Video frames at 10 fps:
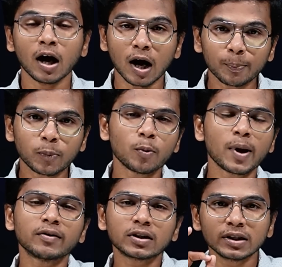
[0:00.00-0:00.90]
அப்போவுமே
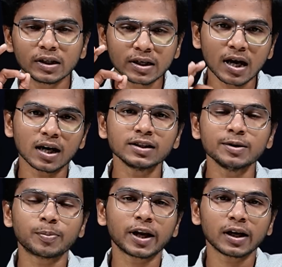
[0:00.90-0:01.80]
வந்து நாசி
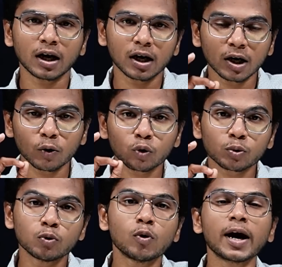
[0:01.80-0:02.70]
படைகளால் ஒரு
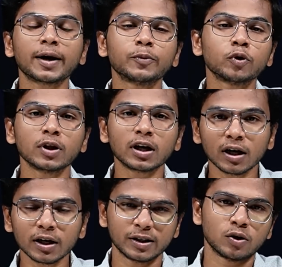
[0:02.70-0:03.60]
மூவாயிரம்
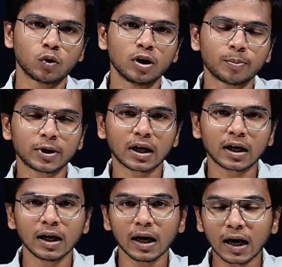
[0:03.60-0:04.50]
யூதர்கள் இங்கே
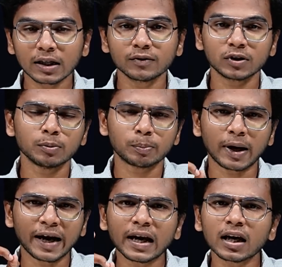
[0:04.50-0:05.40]
கொல்லப்பட்டாங்க அது வந்து
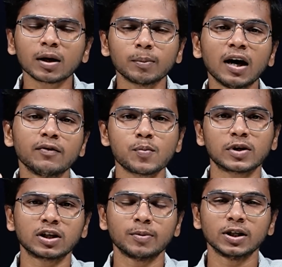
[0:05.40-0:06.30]
பயங்கரமாக
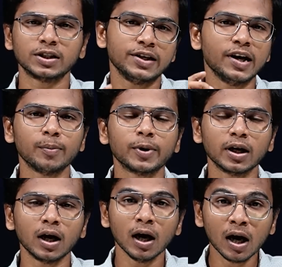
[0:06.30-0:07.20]
விமர்சனமாச்சு ஏன்
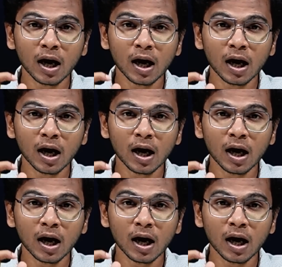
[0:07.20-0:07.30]
அப்படின்னா